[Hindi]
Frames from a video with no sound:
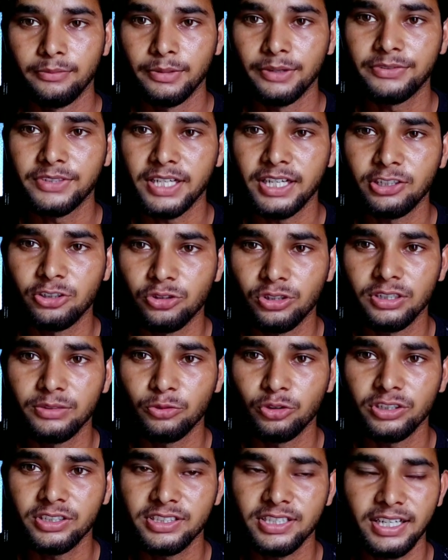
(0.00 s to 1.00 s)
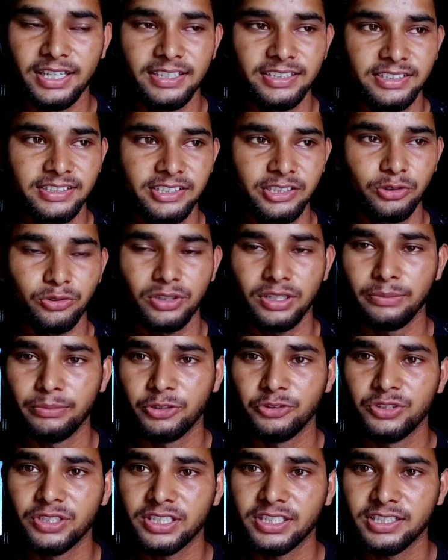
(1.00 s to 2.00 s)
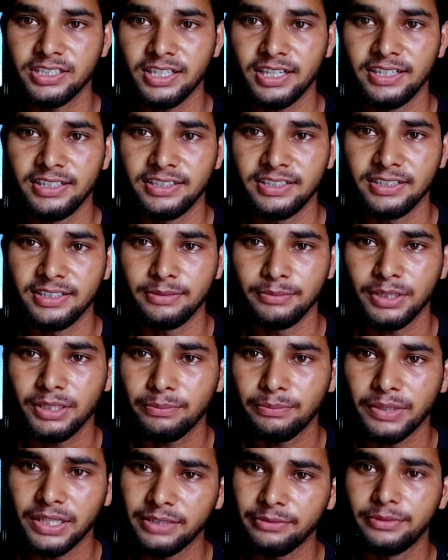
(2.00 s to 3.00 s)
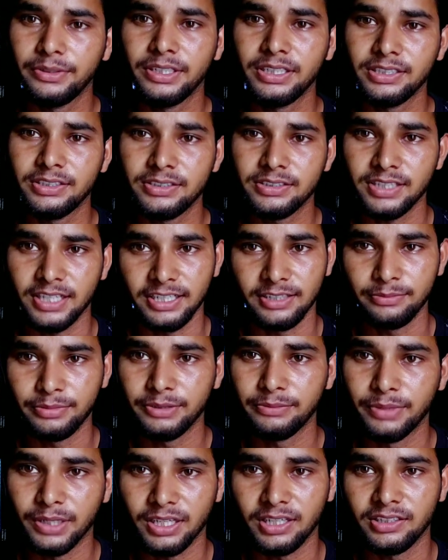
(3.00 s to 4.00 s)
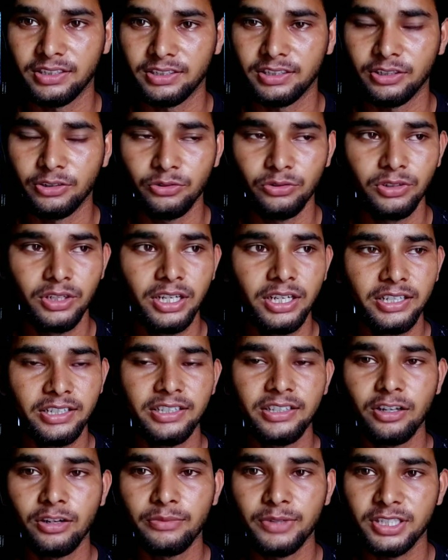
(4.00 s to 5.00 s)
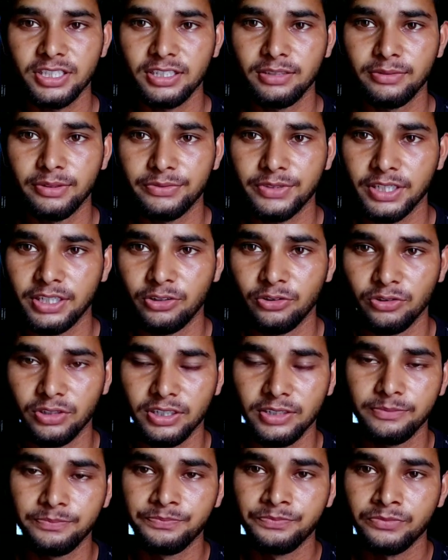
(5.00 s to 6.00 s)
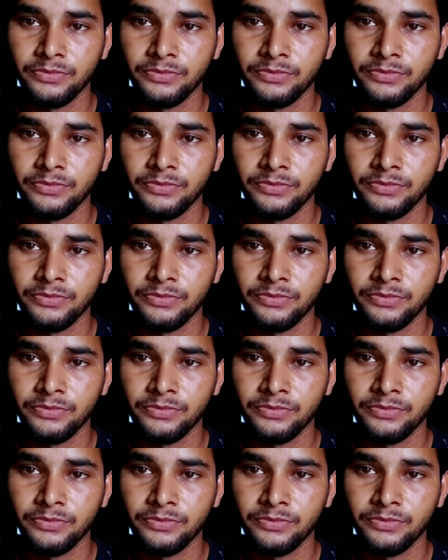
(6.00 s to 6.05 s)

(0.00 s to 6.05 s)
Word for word: वेबसाइट छोटी मोटी साइट जैसे हो गया म्यूजिक साइट है मतलब बड़ी बड़ी साइट भी बना देता हूँ ई कॉमर्शियल वेबसाइट हो गया